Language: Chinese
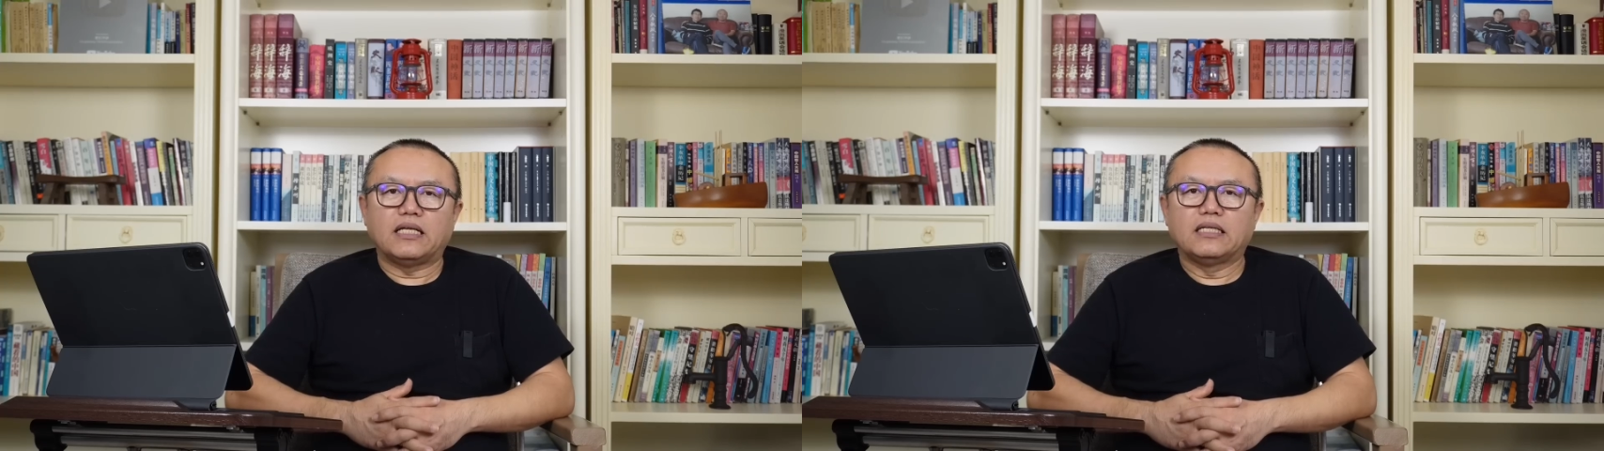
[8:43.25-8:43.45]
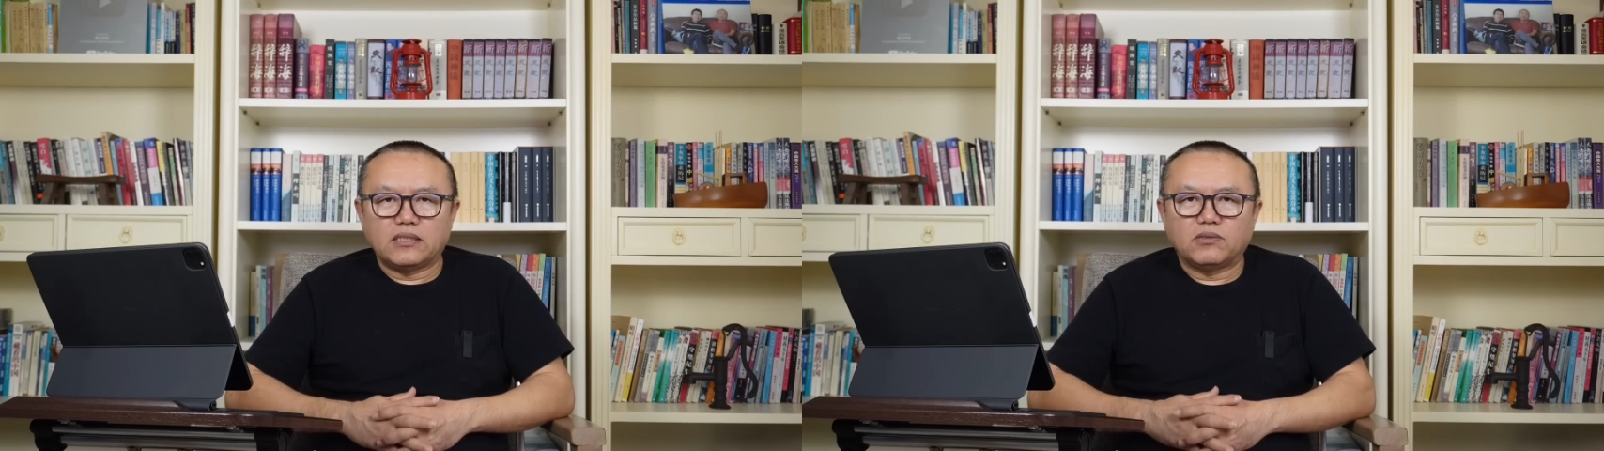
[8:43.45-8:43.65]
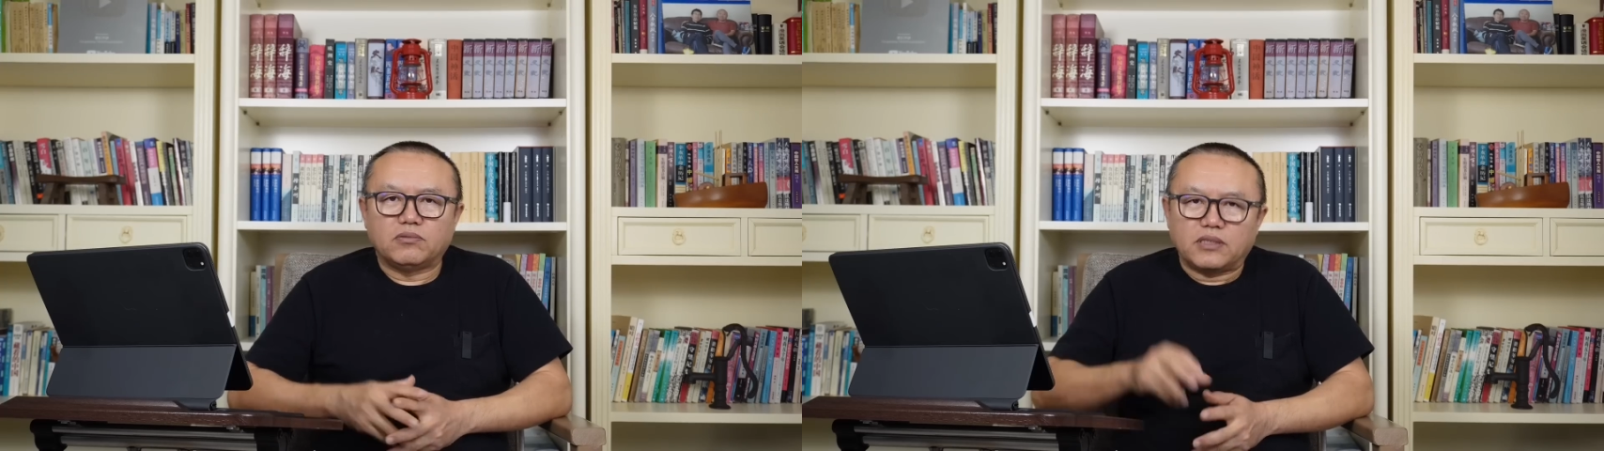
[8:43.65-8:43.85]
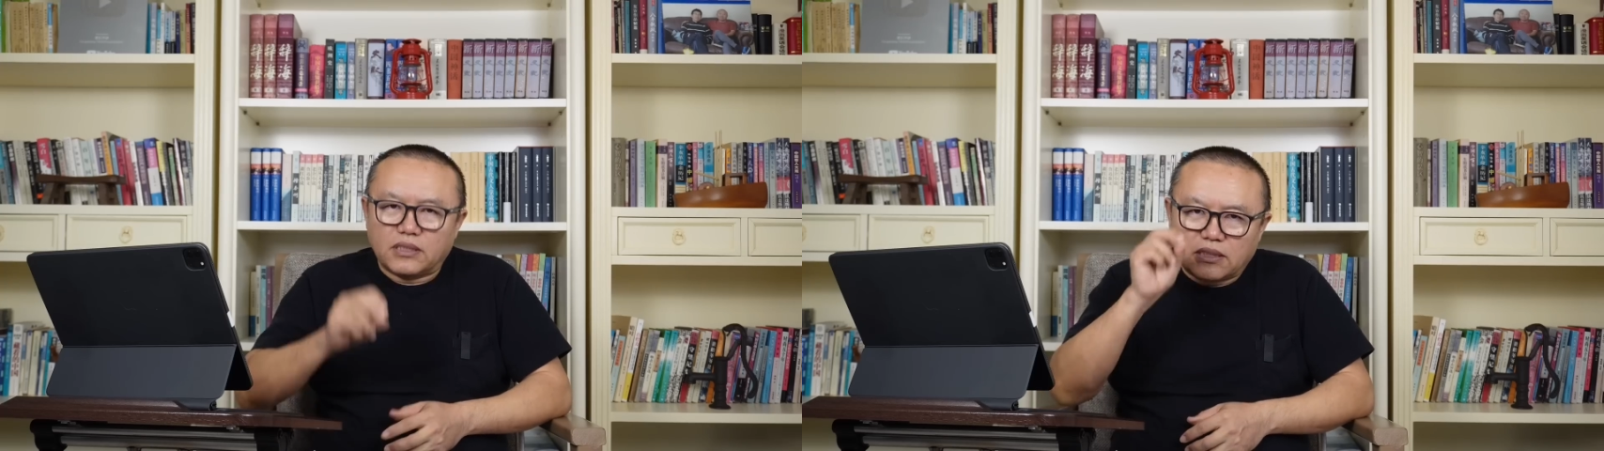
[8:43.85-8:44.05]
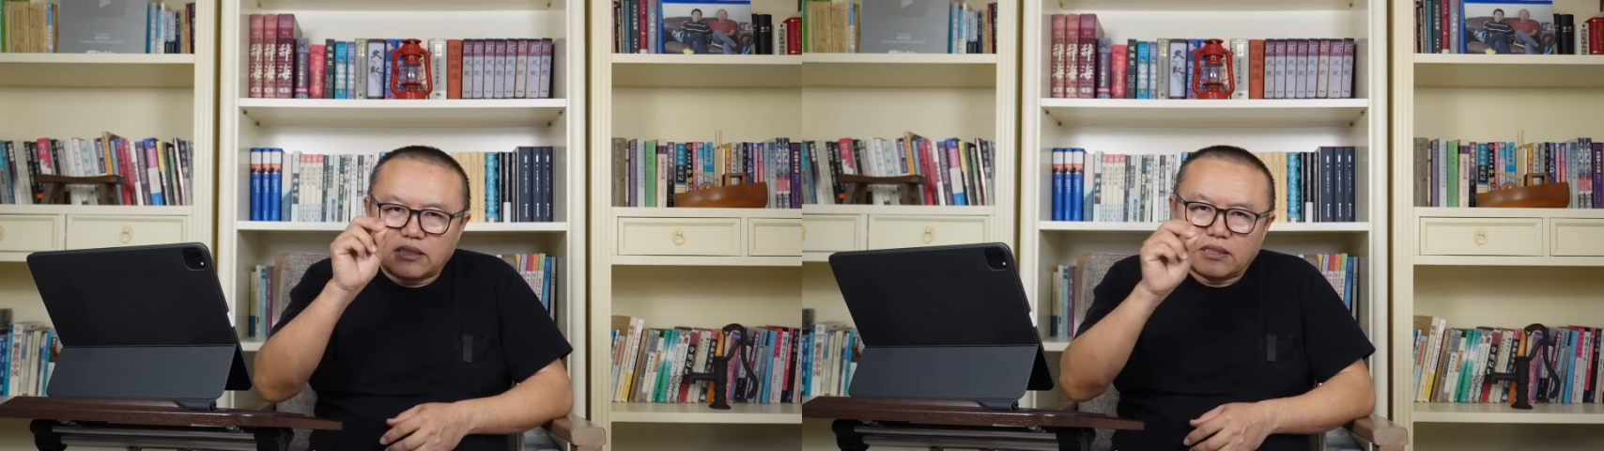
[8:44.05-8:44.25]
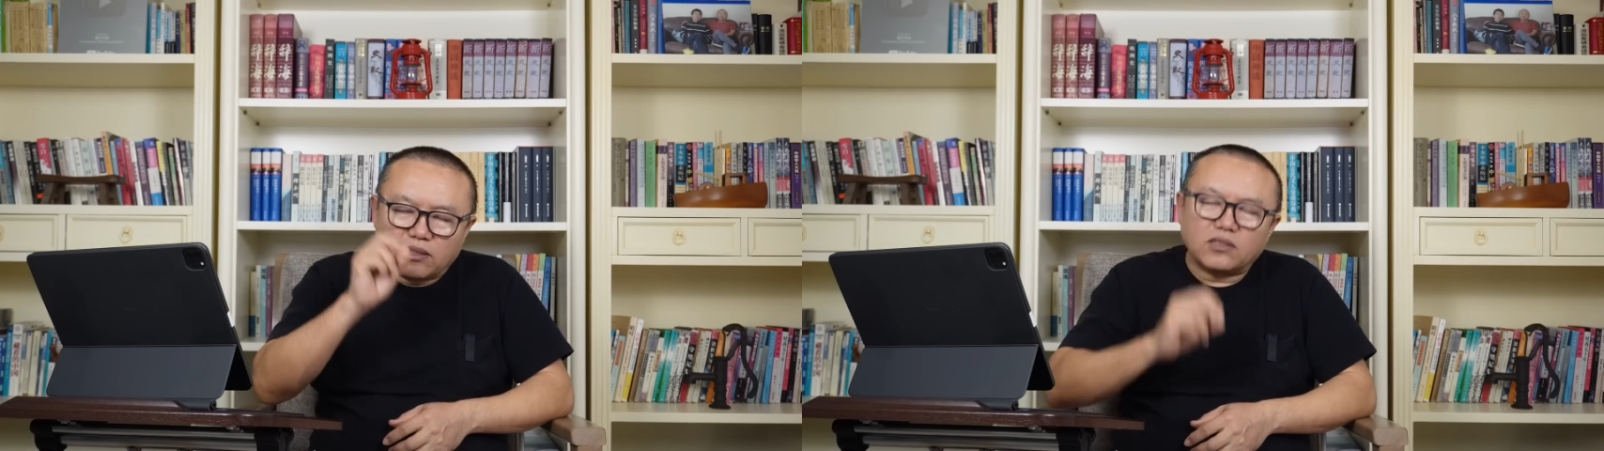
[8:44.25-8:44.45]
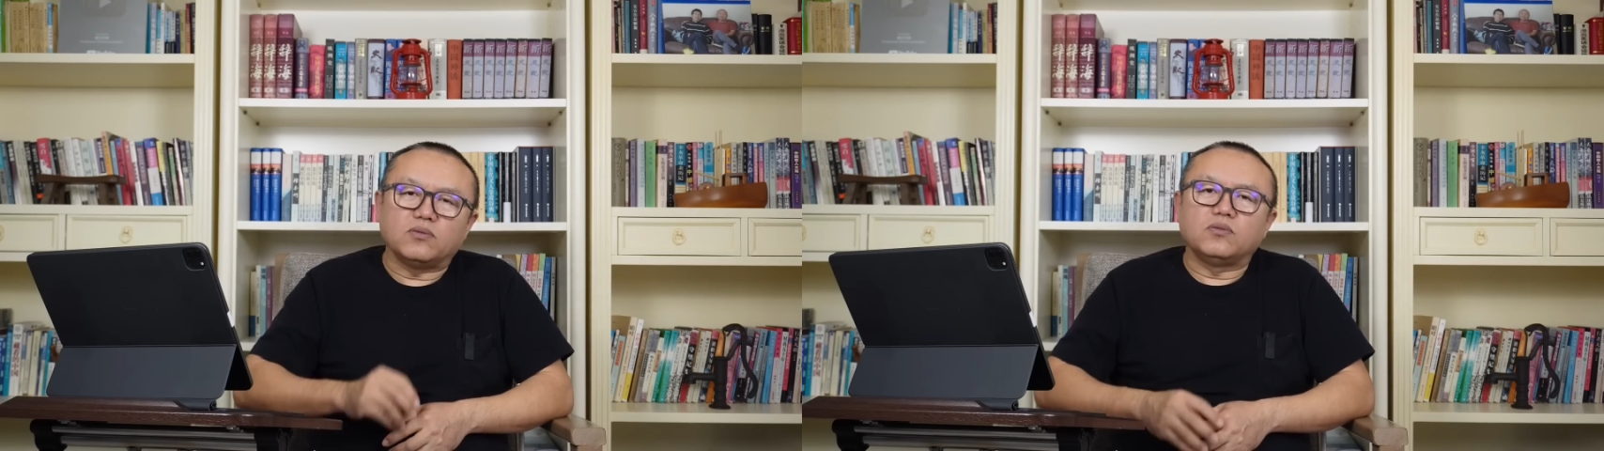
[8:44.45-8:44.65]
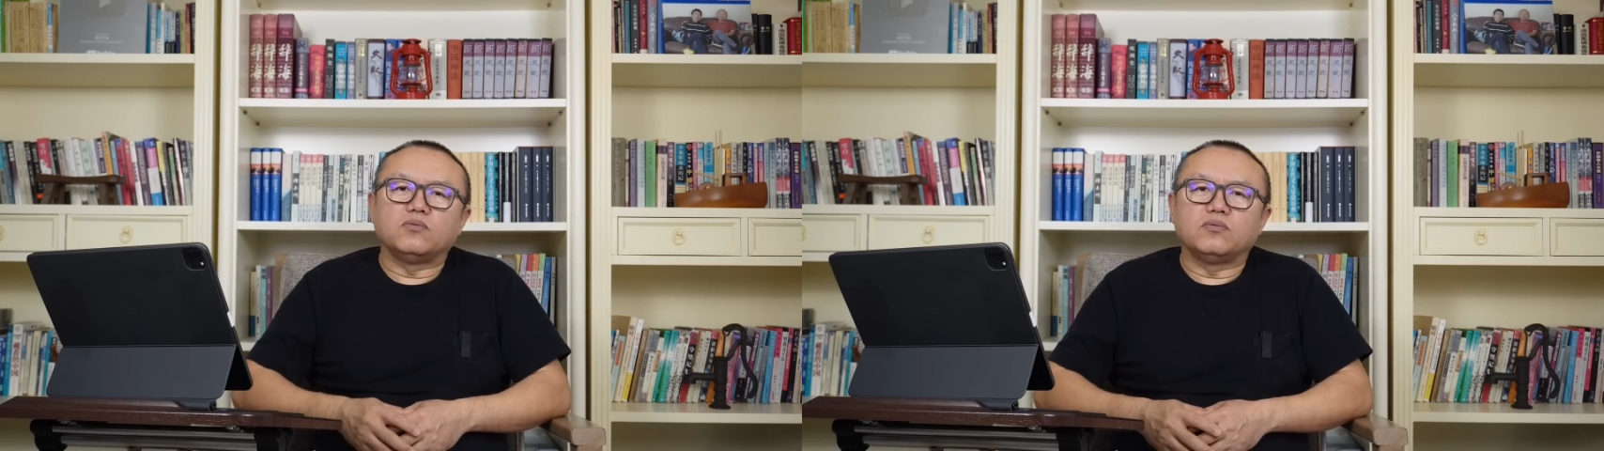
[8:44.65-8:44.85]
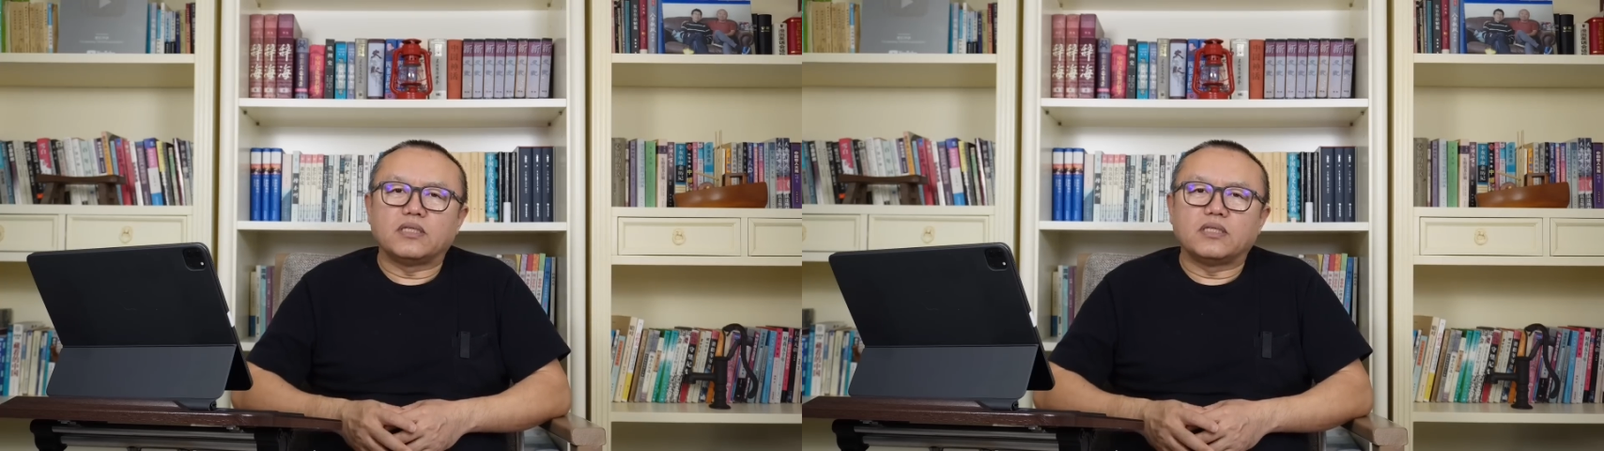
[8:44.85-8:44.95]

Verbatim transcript: 几乎是乞求乌